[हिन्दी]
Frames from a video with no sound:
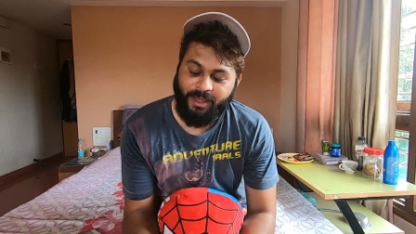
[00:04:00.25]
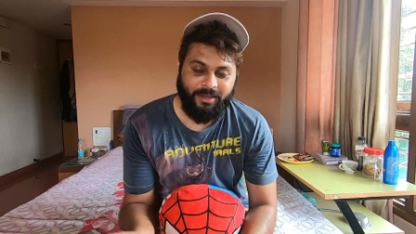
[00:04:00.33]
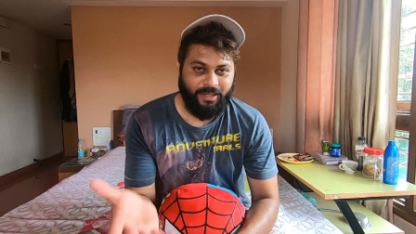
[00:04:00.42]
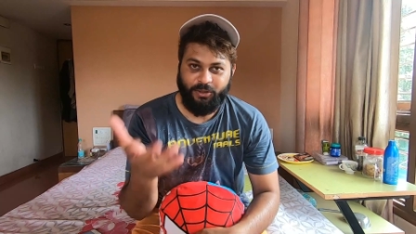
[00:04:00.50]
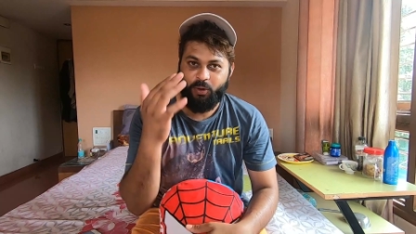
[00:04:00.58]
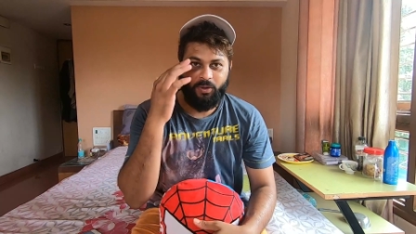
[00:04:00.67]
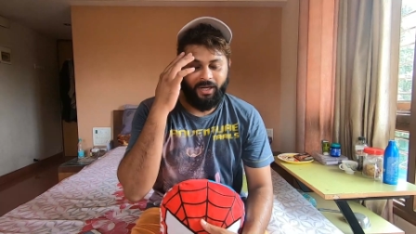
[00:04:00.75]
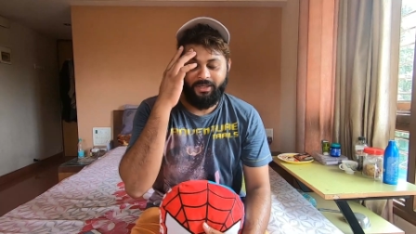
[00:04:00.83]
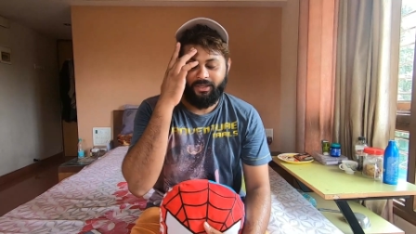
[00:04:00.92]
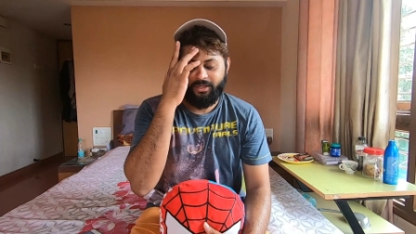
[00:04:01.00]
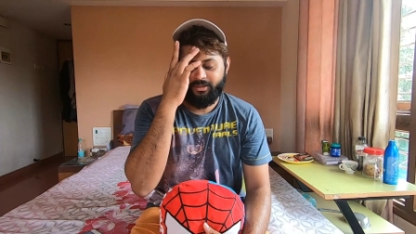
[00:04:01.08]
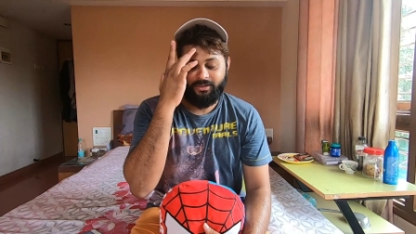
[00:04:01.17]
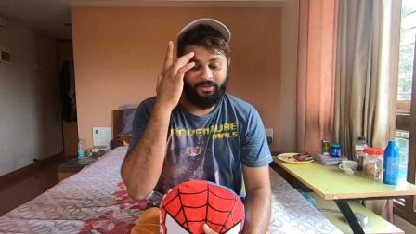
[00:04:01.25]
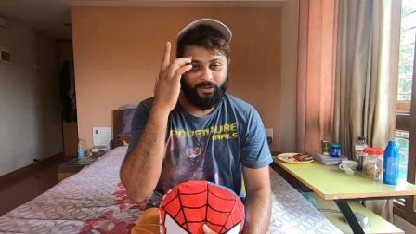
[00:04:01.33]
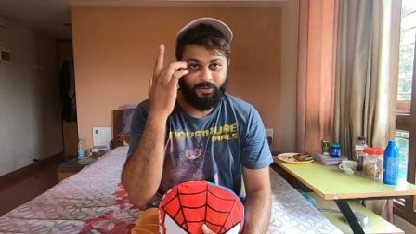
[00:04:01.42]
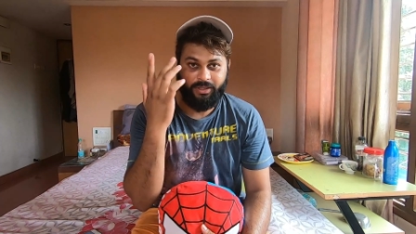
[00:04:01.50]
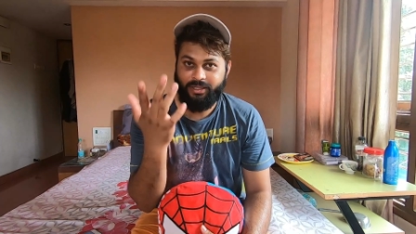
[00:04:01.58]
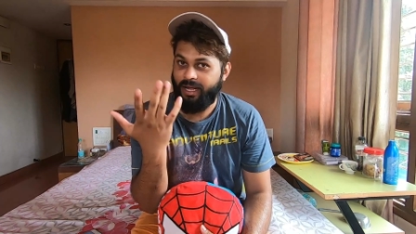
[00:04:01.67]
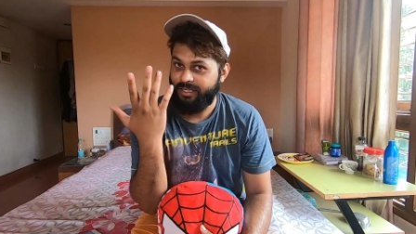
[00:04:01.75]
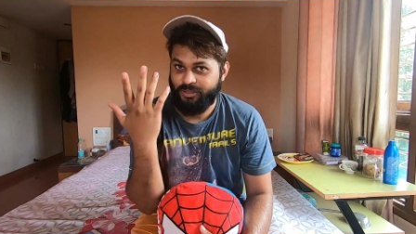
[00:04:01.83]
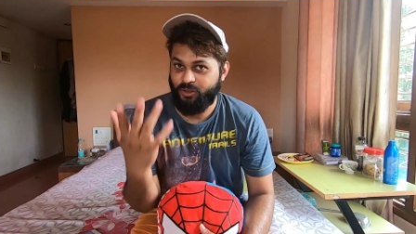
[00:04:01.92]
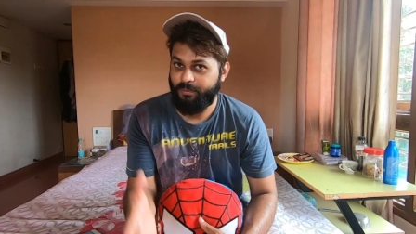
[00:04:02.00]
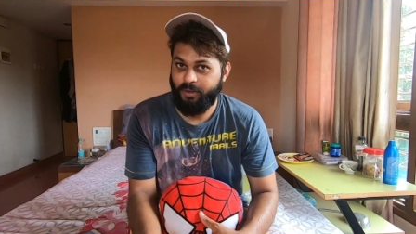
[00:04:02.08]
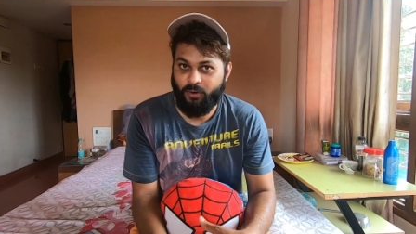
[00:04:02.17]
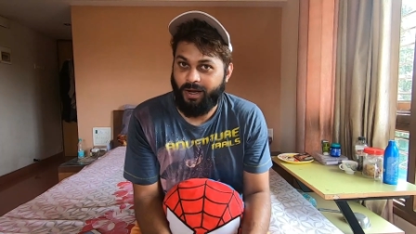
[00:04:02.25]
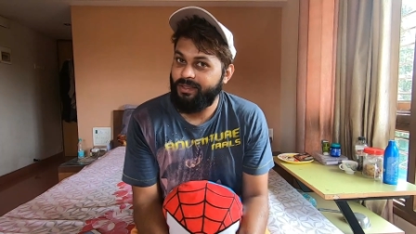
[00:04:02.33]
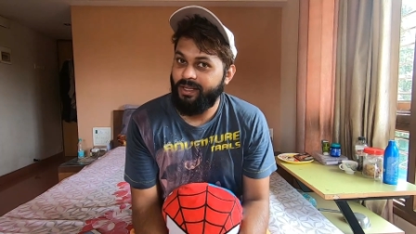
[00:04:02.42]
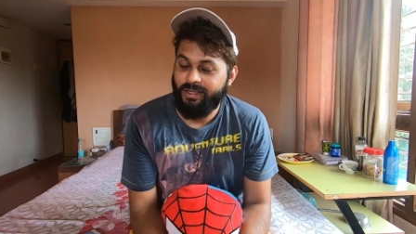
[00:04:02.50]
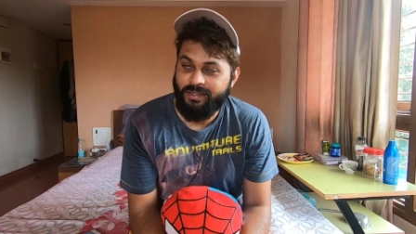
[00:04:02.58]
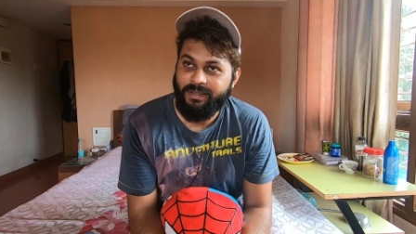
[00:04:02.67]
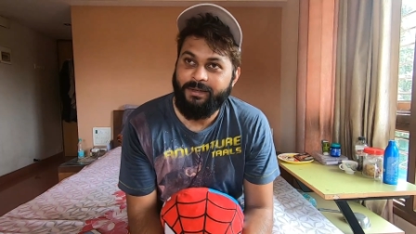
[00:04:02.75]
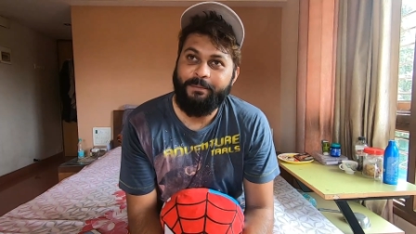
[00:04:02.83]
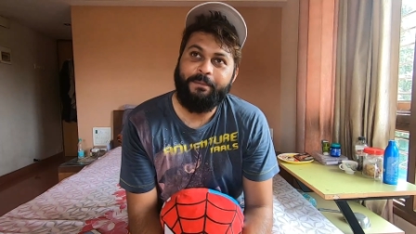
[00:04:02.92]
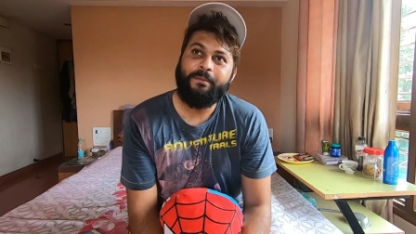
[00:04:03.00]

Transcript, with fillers: ये तो होना ही था क्योंकि डांस तो अपने को आता नहीं है